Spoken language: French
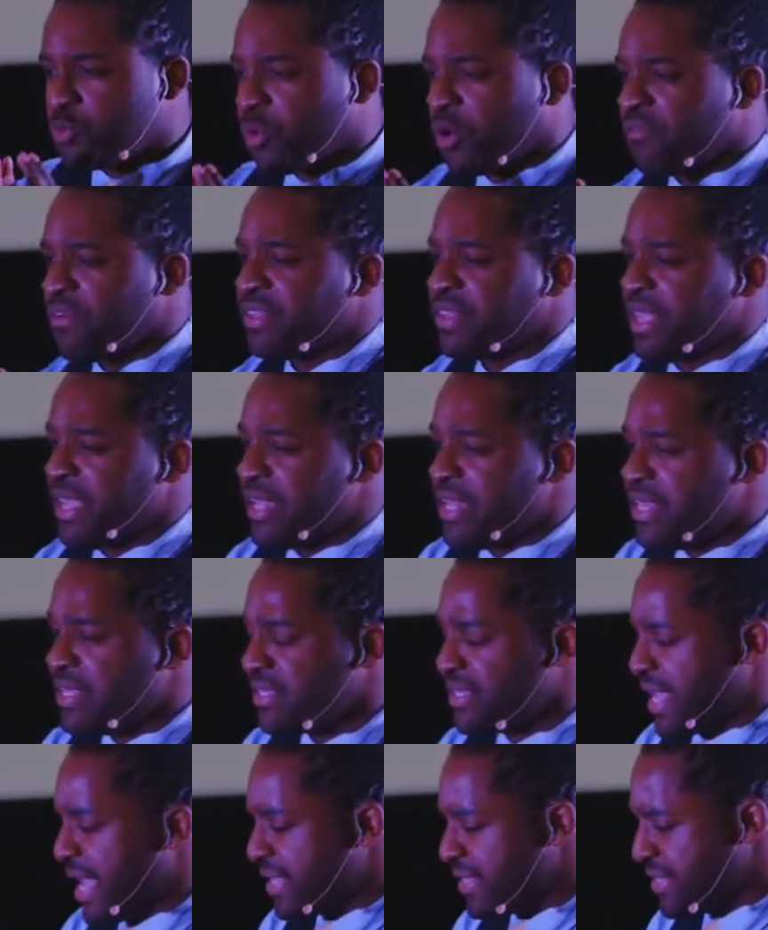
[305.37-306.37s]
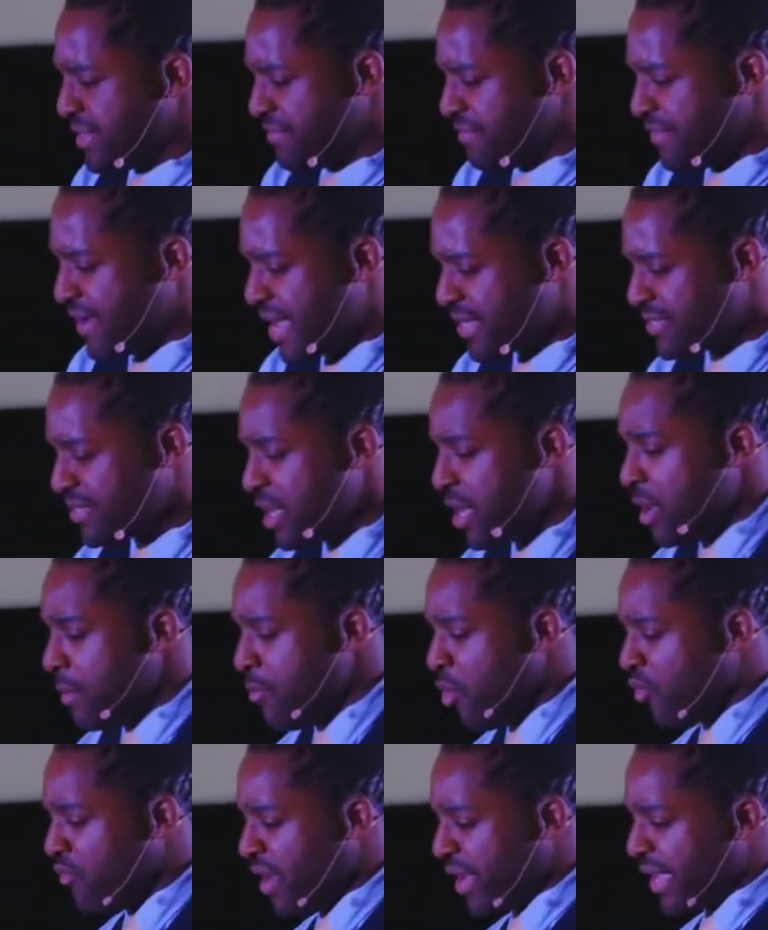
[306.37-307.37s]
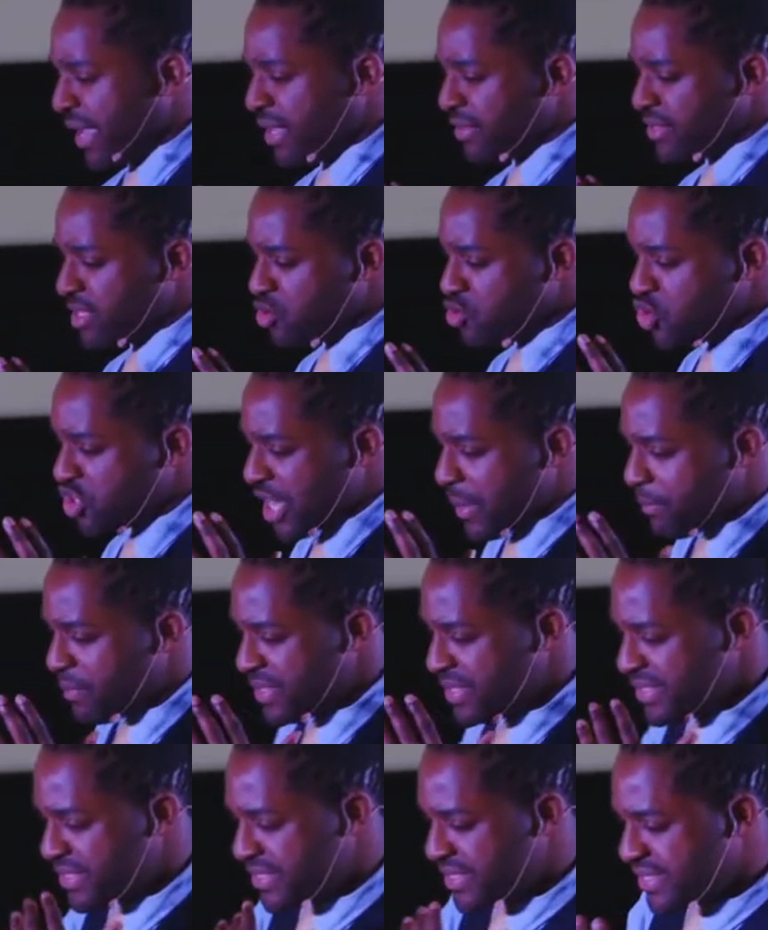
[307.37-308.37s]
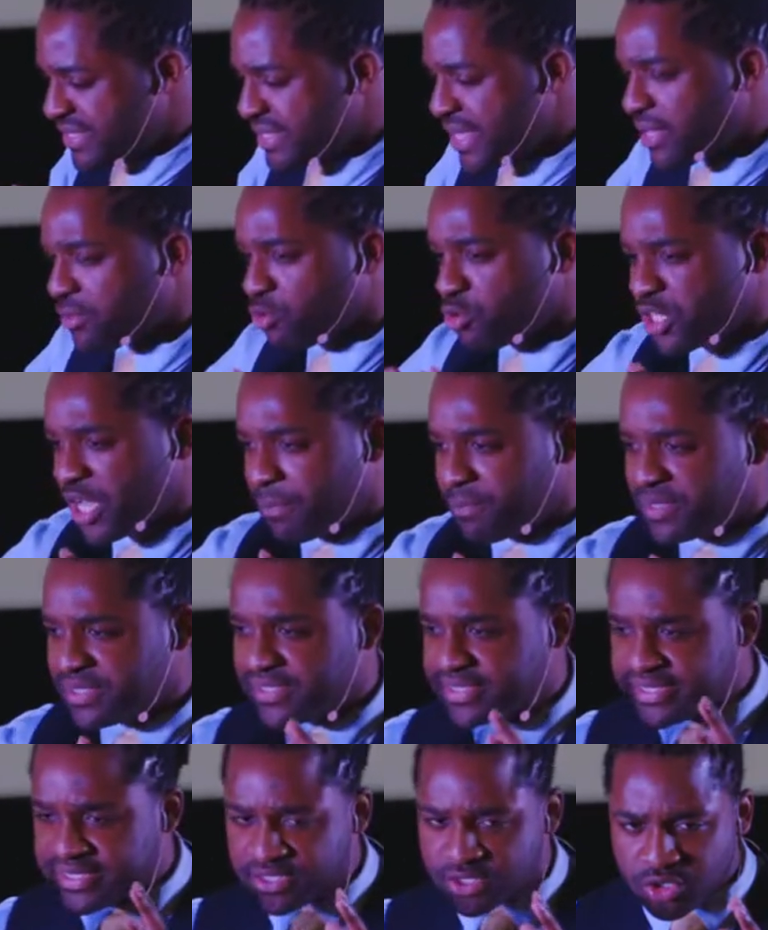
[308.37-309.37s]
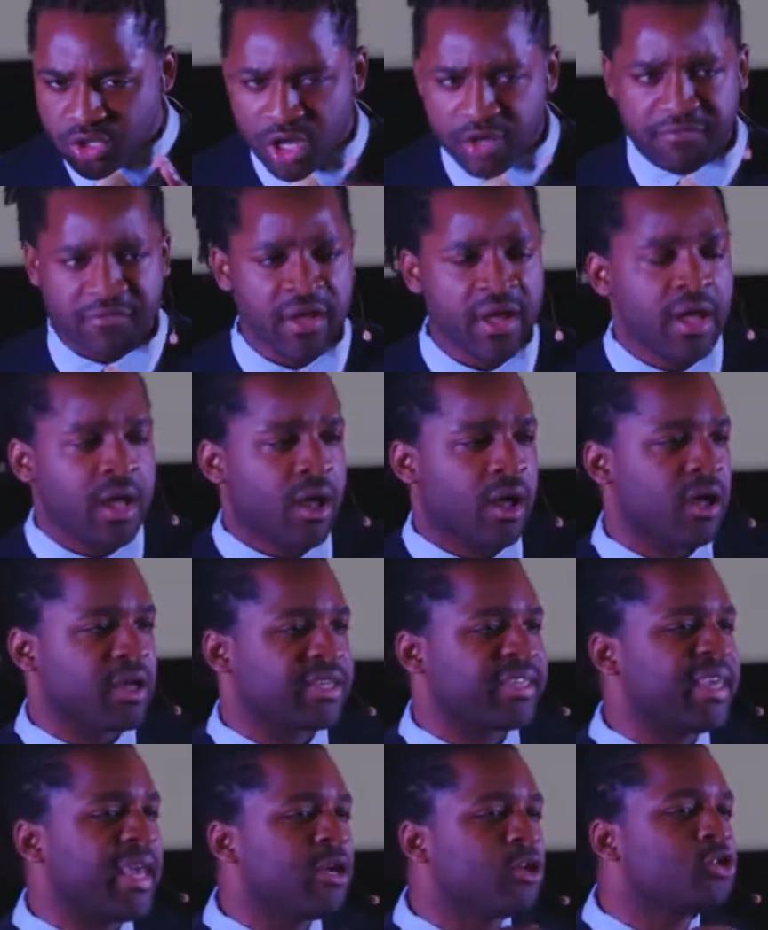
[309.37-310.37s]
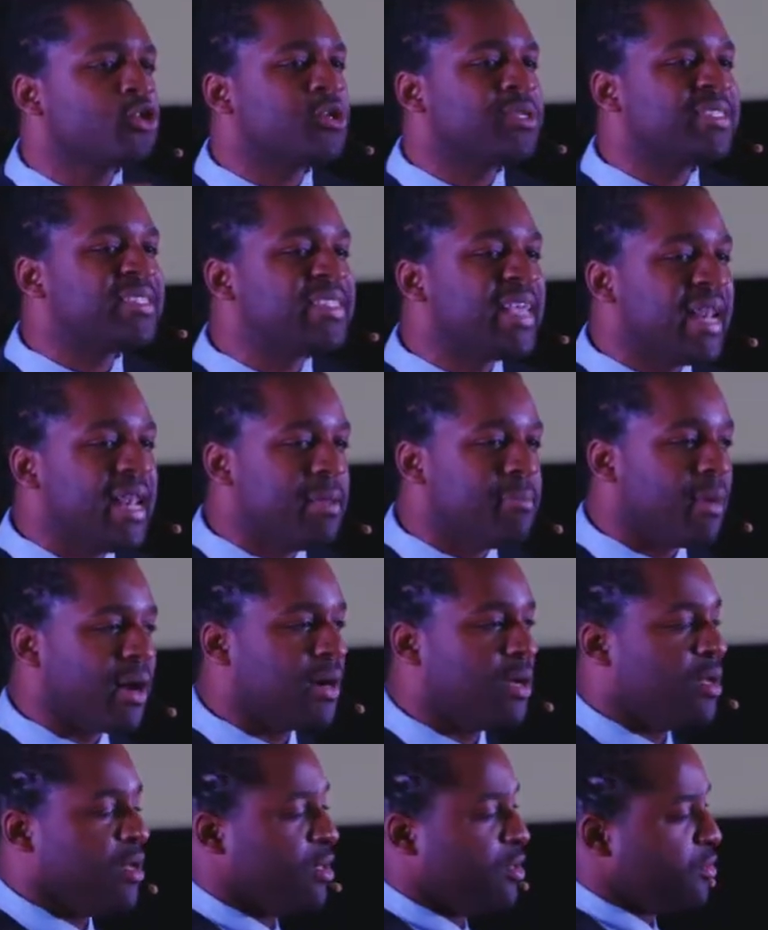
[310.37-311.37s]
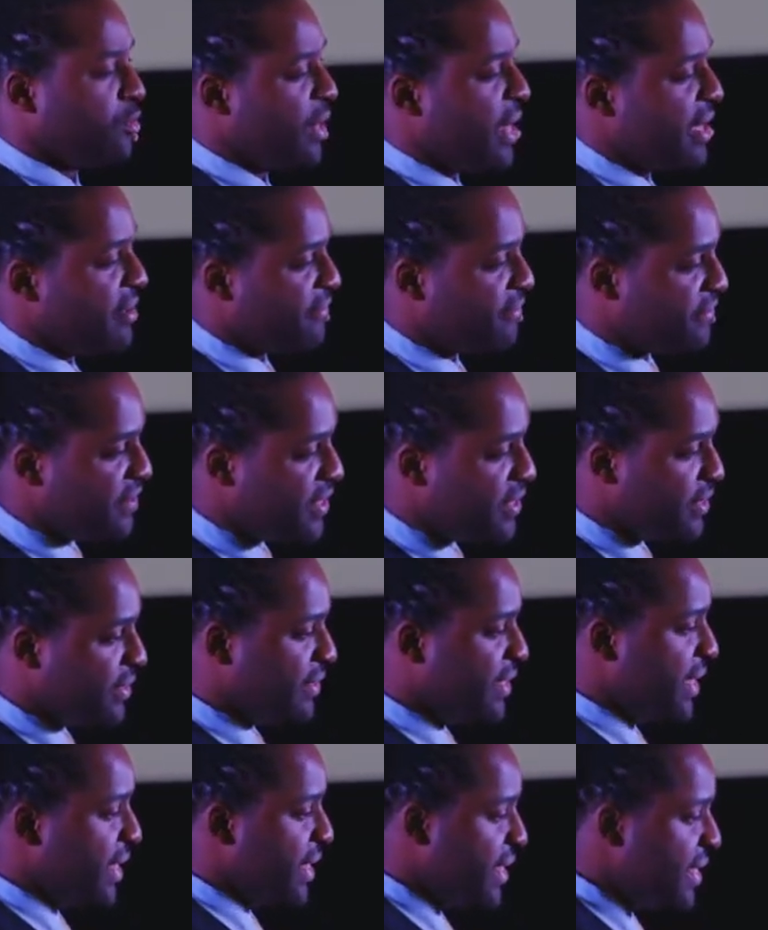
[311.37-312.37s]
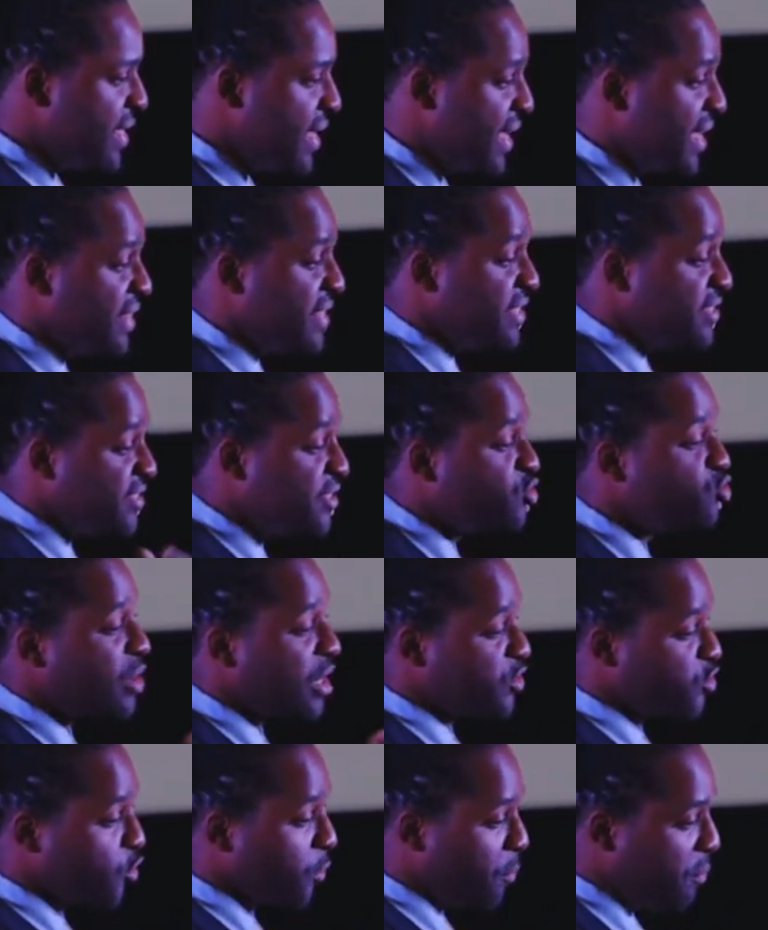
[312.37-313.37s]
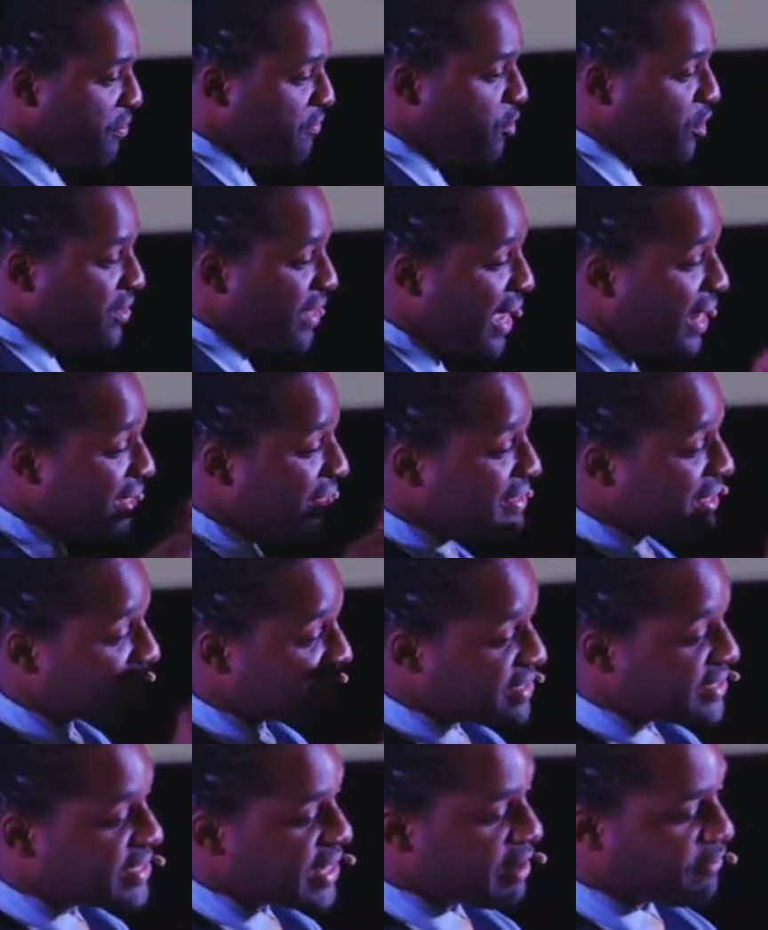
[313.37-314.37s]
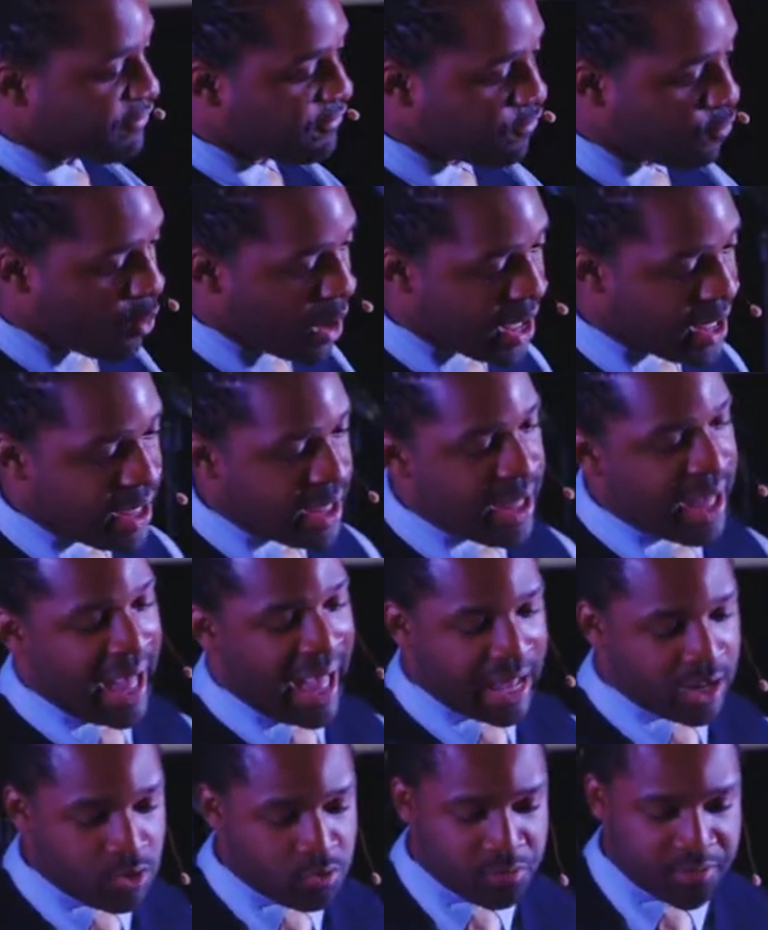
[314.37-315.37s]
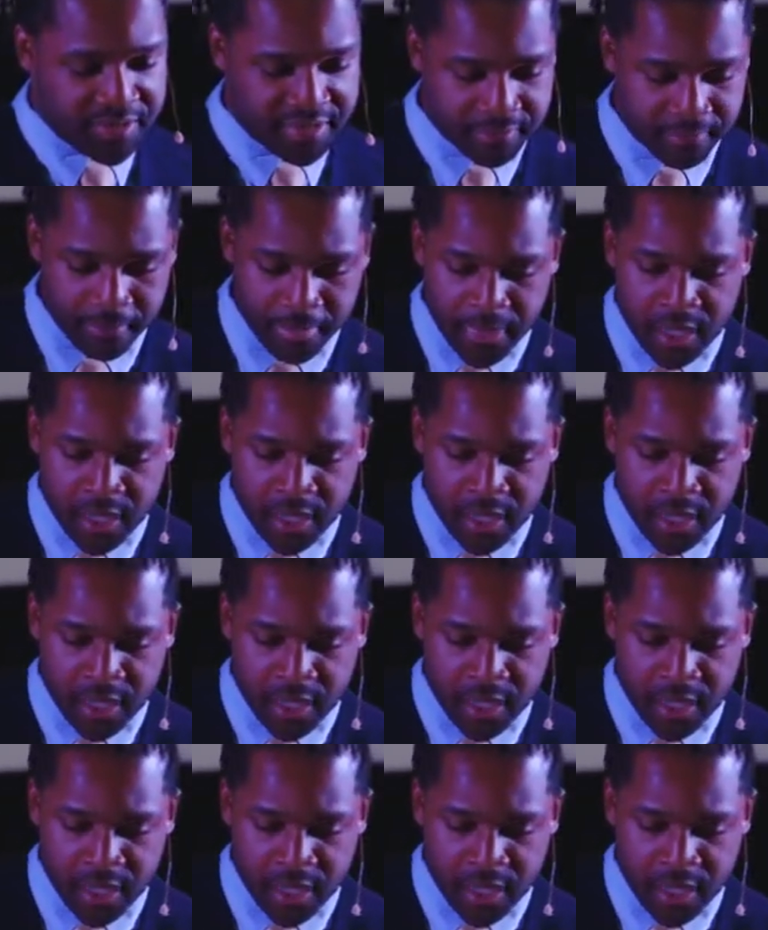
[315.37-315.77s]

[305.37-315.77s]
prophète Élie, c'est assez vaste, mais on va regarder du chapitre 17 au chapitre 19 euh, quelques éléments de la vie d'Élie et des situations pivotales dans sa foi à lui.